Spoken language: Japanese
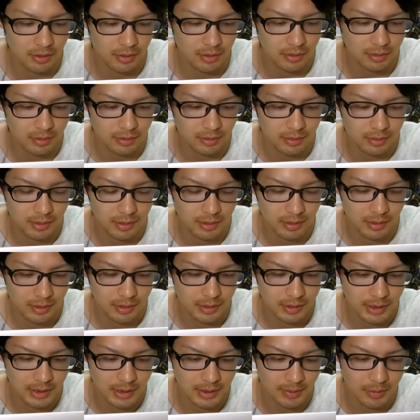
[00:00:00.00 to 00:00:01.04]
の、
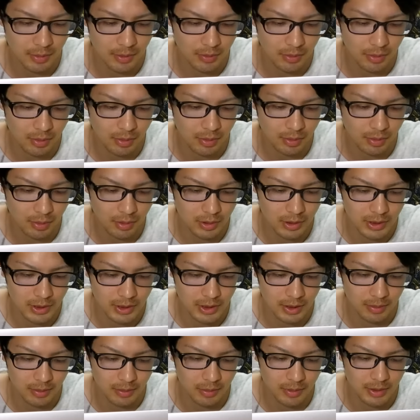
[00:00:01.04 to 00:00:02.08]
冊本を合成し
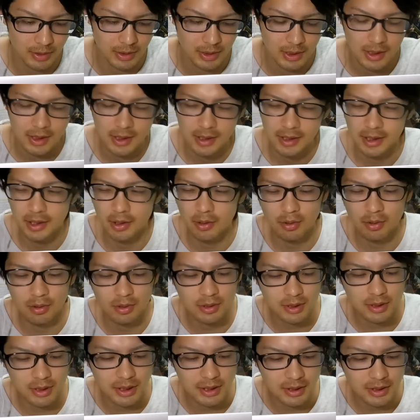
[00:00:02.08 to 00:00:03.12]
たいと思います。で、
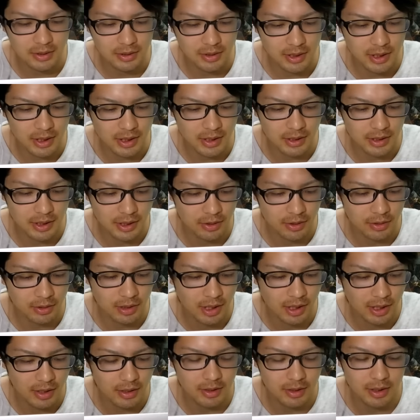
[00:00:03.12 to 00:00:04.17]
合成するキャラね、いろい
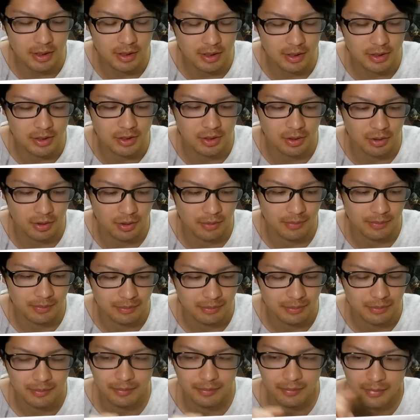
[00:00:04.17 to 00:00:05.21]
ろ悩んだんですよ。
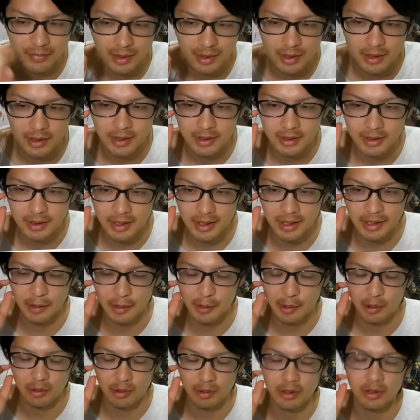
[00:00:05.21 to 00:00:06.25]
で、
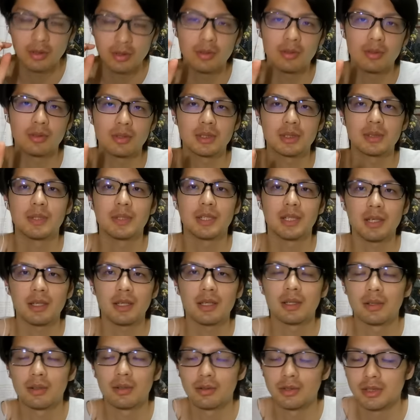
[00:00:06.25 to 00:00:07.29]
俺のおすすめね、
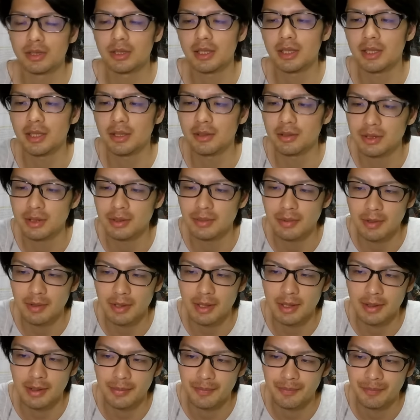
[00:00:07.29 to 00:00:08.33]
個人的なおすすめ
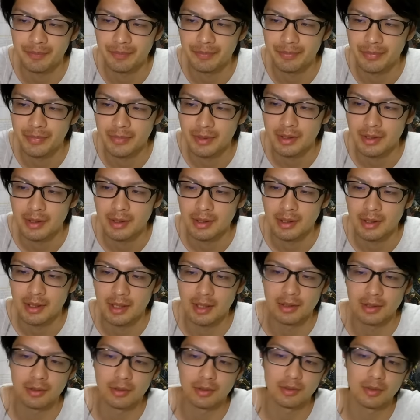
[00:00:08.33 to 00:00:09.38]
は、
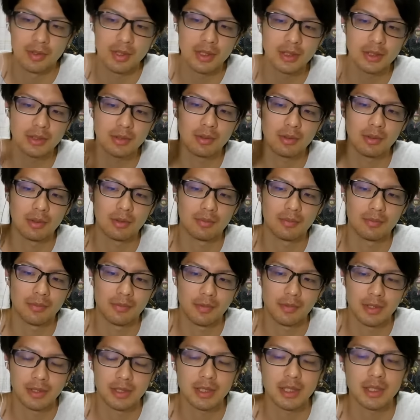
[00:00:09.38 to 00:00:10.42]
あの、クエスト、
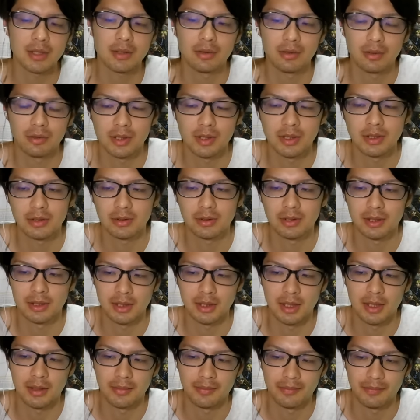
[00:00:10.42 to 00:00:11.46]
フェス弦のクエストって
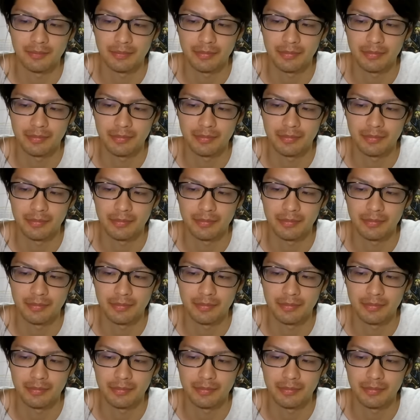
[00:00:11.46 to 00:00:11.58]
さ、